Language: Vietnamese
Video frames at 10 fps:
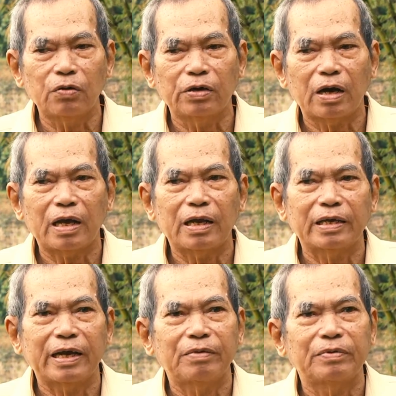lui ra
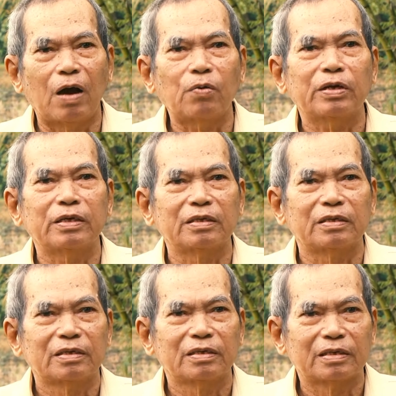anh em dọc lên
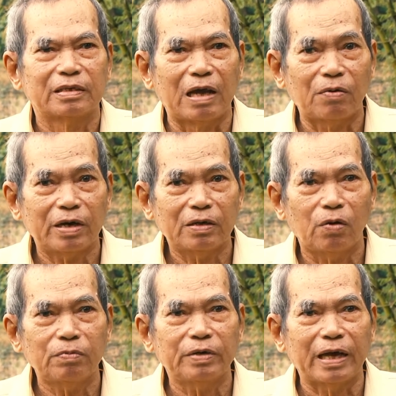dọc lên
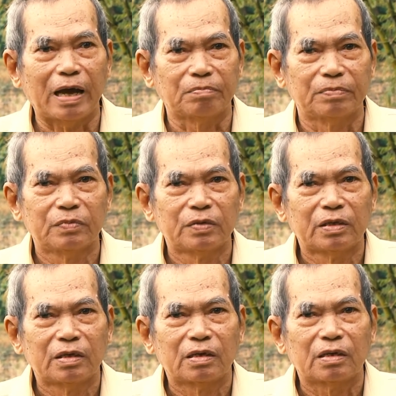khổ miệng hầm
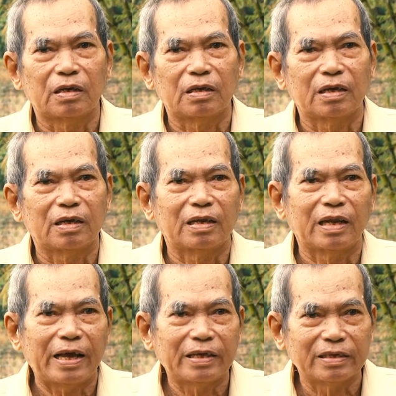thì à,
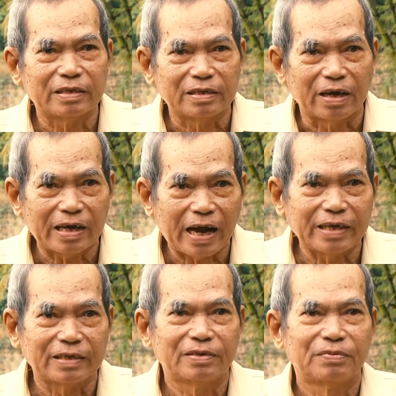lên nhà
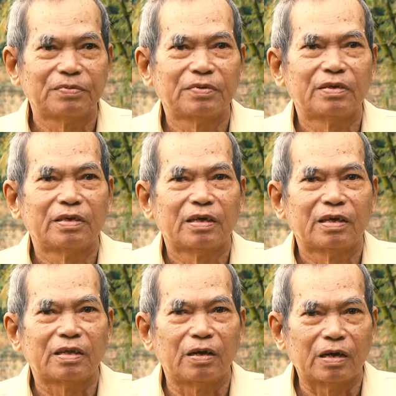trai
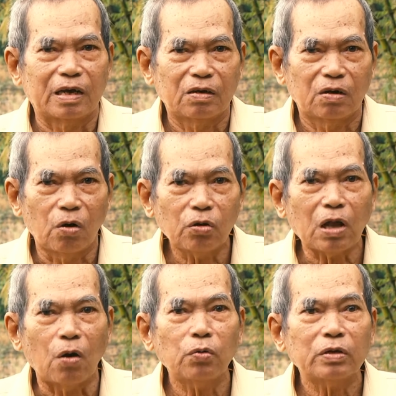thì cố
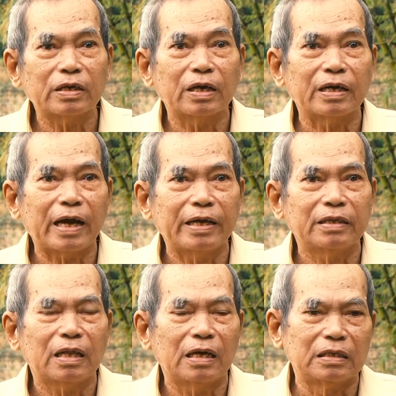thủ trên nhà
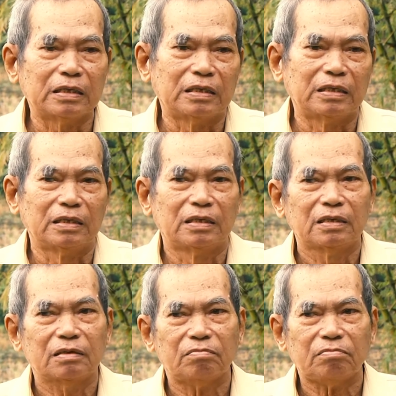trai từ
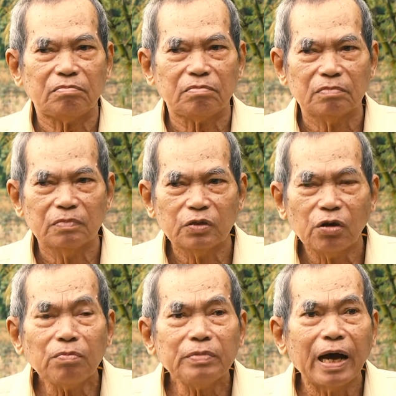
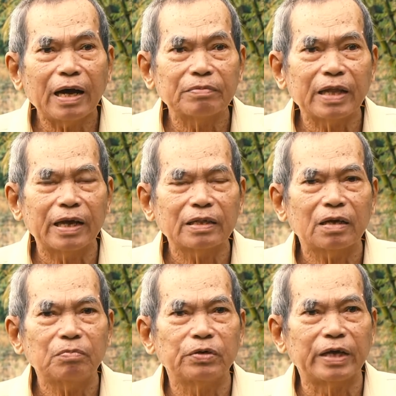tốn giờ tháng
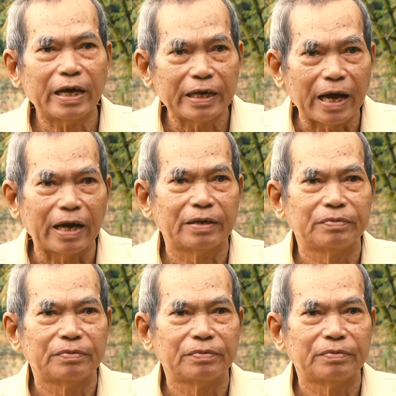tới 12 giờ